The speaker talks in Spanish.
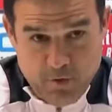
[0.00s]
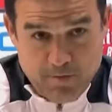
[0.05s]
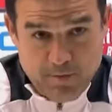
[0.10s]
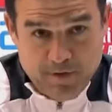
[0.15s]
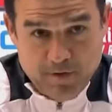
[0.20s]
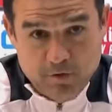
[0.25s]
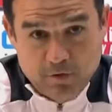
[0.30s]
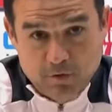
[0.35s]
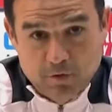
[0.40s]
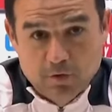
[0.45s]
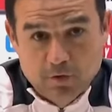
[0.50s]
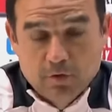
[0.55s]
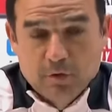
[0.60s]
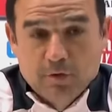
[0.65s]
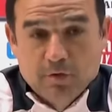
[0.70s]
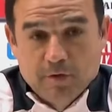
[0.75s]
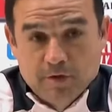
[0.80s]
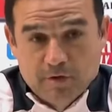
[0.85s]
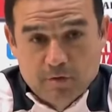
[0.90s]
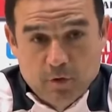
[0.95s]

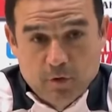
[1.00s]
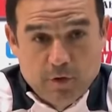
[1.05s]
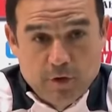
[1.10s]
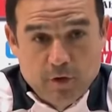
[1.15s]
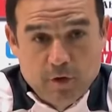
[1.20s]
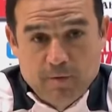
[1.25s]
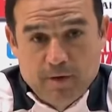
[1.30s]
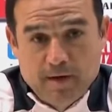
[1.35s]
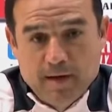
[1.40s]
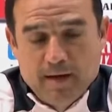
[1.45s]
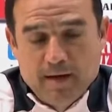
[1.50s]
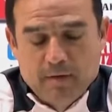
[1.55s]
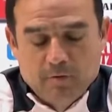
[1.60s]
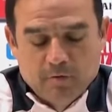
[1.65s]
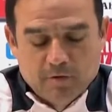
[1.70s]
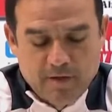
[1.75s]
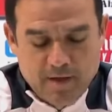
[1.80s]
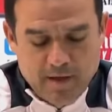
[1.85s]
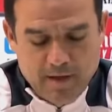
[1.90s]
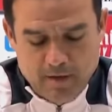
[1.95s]
momento histórico para
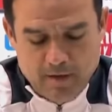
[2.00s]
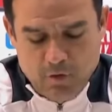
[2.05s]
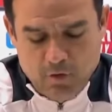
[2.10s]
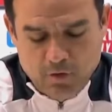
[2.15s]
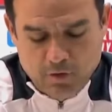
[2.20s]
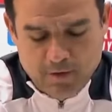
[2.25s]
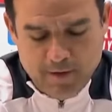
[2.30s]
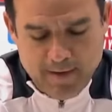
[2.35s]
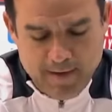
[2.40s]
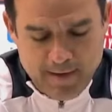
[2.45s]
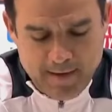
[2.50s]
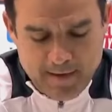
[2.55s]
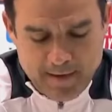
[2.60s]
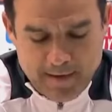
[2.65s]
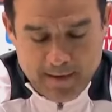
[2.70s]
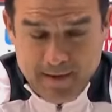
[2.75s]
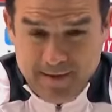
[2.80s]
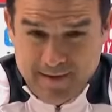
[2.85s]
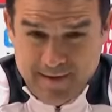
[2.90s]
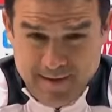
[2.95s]
nuestra
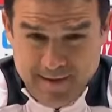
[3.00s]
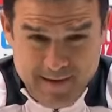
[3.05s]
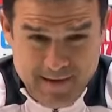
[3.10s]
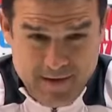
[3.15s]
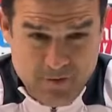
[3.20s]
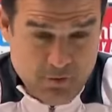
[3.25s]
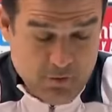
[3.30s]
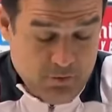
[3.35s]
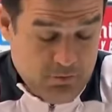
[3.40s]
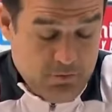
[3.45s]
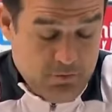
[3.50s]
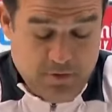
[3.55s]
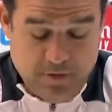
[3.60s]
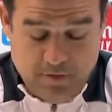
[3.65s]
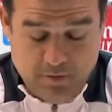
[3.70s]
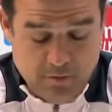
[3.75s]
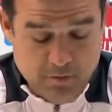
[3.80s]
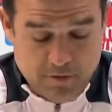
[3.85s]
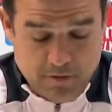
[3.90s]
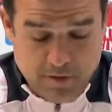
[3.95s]
corta carrera o
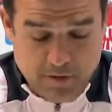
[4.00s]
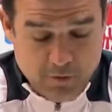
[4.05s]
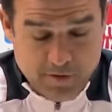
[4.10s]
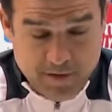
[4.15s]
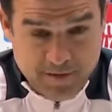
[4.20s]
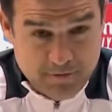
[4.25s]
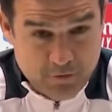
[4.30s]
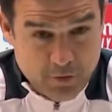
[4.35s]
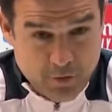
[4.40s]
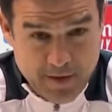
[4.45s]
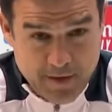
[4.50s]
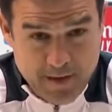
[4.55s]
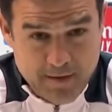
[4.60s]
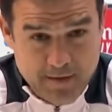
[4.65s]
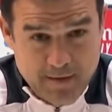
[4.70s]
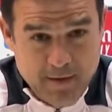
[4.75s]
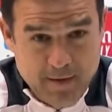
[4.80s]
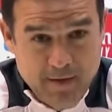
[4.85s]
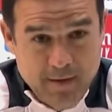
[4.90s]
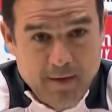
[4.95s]
eh, nuestra corta
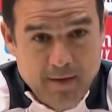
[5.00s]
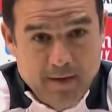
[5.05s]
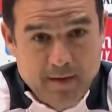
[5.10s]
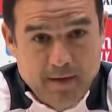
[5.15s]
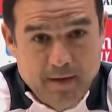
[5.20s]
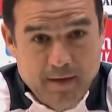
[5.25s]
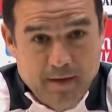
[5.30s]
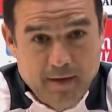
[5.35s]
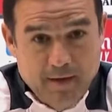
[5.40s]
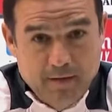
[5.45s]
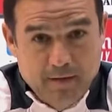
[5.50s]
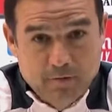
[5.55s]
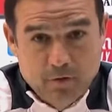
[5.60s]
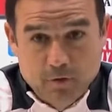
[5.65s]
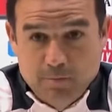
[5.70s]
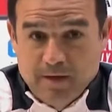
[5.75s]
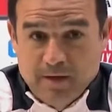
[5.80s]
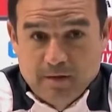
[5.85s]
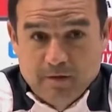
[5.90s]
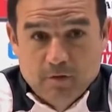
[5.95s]
historia. Eh, en
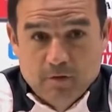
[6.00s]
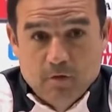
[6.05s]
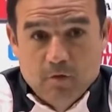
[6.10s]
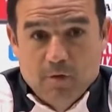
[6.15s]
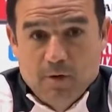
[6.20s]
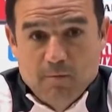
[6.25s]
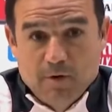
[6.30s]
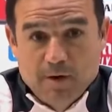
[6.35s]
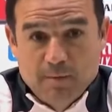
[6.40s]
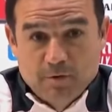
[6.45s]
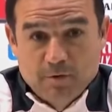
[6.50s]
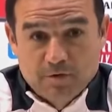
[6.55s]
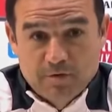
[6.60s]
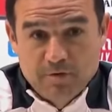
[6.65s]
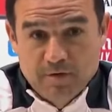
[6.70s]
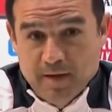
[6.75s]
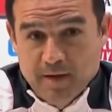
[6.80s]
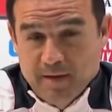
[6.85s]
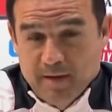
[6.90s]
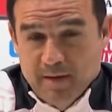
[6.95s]
dos partidos nos jugamos la
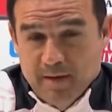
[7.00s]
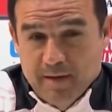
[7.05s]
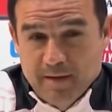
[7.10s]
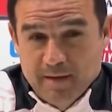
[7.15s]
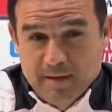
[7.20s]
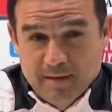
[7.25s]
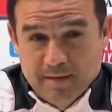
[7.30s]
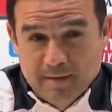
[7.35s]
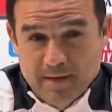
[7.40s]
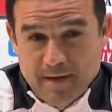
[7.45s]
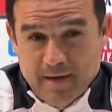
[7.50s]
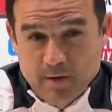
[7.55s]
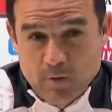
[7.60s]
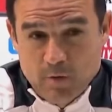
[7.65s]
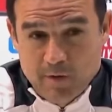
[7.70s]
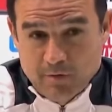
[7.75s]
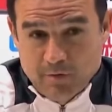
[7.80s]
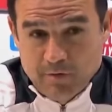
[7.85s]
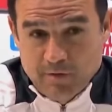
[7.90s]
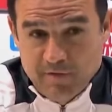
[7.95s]
posibilidad de, entrar en
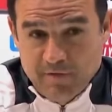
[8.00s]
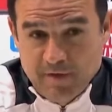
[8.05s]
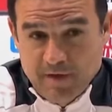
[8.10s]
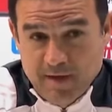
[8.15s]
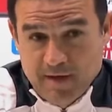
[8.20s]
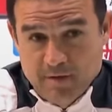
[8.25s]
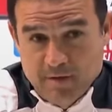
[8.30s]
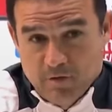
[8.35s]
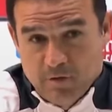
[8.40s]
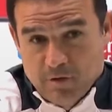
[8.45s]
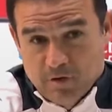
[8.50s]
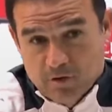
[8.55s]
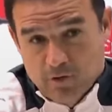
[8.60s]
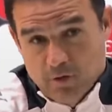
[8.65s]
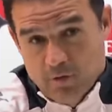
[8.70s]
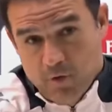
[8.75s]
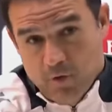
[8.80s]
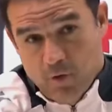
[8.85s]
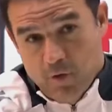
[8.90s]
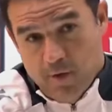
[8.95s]
cuarto de final, donde
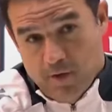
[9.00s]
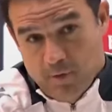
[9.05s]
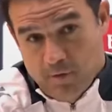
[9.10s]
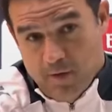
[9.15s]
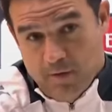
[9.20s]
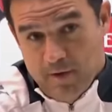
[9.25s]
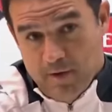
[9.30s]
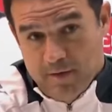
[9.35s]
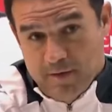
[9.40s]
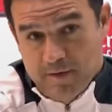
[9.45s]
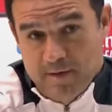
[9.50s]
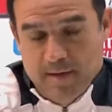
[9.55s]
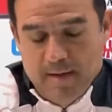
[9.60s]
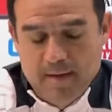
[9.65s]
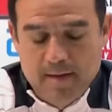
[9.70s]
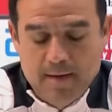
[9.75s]
solo hemos jugado una vez.